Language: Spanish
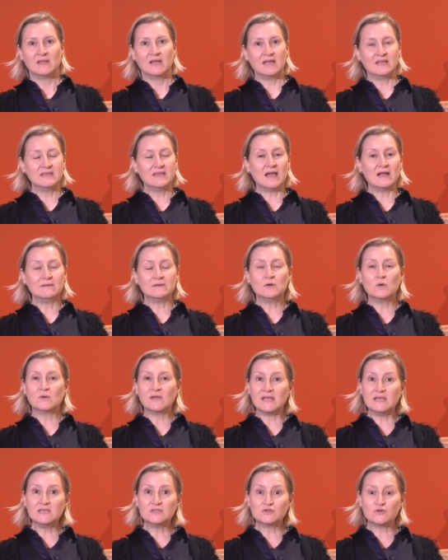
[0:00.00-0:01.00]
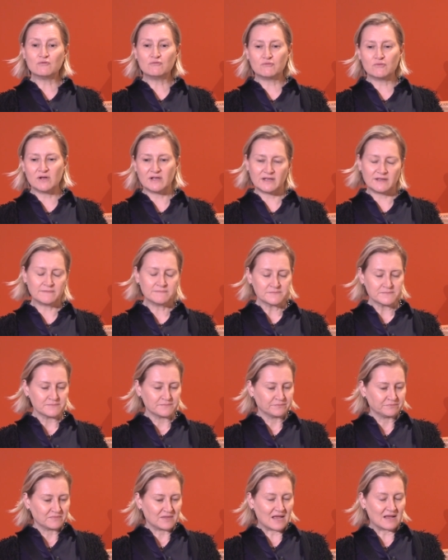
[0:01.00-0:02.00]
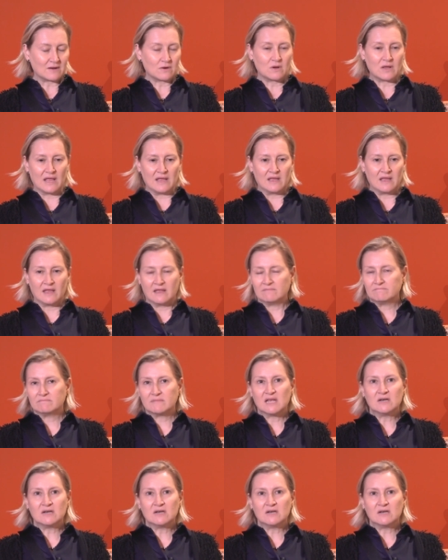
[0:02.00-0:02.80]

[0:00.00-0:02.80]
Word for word: Ella lo que hizo fue eh,